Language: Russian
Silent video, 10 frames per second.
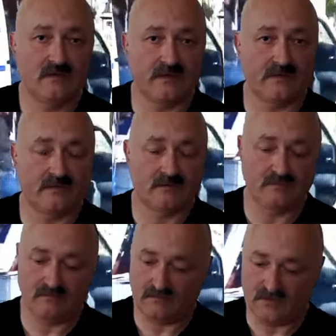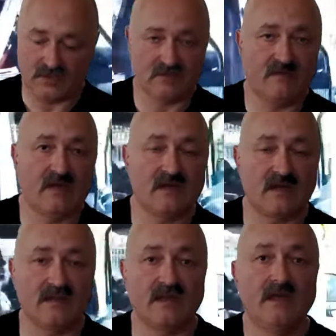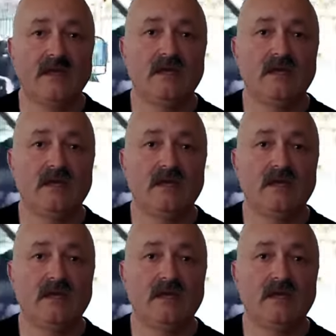э, э ножевая рана.